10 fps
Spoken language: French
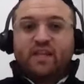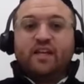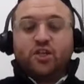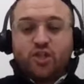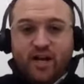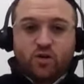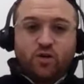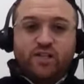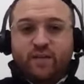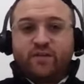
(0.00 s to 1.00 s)
Ça veut dire quoi Il
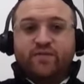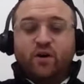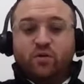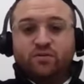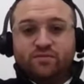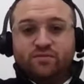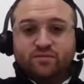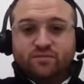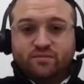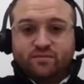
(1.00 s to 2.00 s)
faut penser au, nom
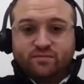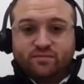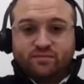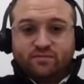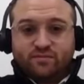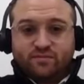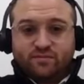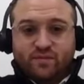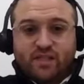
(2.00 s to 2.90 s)
des enfants, Je n'ai pas compris.